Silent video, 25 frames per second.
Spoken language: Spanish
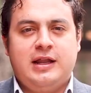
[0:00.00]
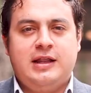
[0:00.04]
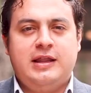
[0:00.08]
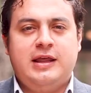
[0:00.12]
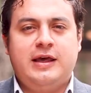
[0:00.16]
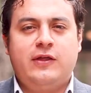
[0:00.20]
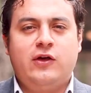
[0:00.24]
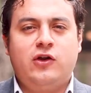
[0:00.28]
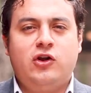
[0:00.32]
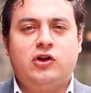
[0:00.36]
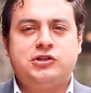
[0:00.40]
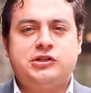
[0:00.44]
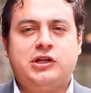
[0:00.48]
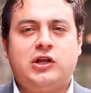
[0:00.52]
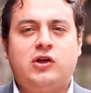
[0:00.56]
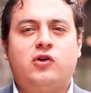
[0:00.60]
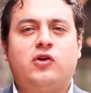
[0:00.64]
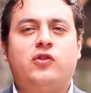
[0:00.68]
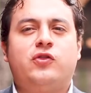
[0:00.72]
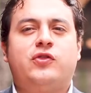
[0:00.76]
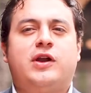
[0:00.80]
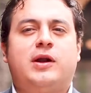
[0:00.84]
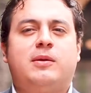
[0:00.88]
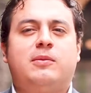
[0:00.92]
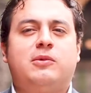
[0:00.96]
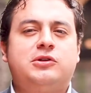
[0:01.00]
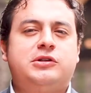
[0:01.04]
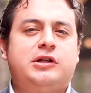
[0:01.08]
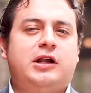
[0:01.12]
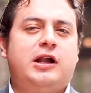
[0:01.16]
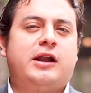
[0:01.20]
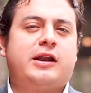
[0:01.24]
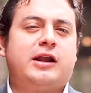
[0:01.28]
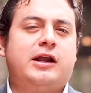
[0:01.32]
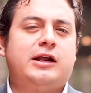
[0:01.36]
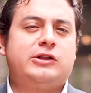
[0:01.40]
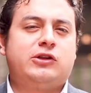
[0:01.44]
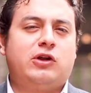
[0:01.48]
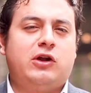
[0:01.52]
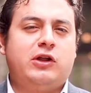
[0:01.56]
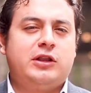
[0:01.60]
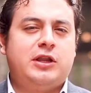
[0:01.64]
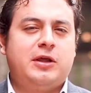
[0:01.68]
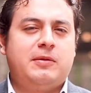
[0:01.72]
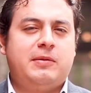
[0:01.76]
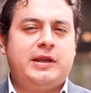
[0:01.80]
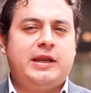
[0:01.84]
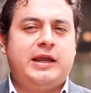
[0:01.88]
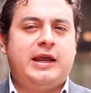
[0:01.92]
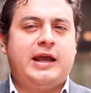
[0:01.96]
El día de hoy nos encontramos en el
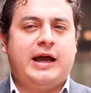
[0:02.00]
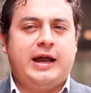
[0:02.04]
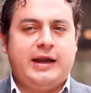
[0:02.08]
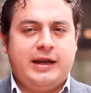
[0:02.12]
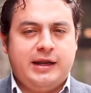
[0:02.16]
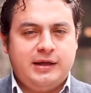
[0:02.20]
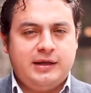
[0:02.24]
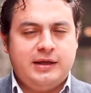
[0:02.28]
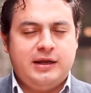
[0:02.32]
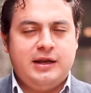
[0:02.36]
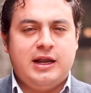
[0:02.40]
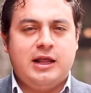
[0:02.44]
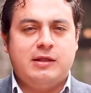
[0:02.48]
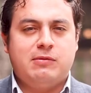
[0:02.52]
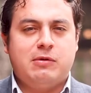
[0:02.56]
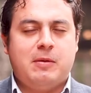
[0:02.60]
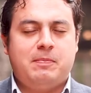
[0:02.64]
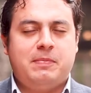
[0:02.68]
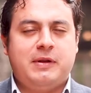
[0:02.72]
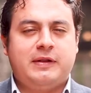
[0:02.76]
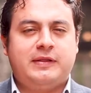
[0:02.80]
restaurante Benijana y les voy a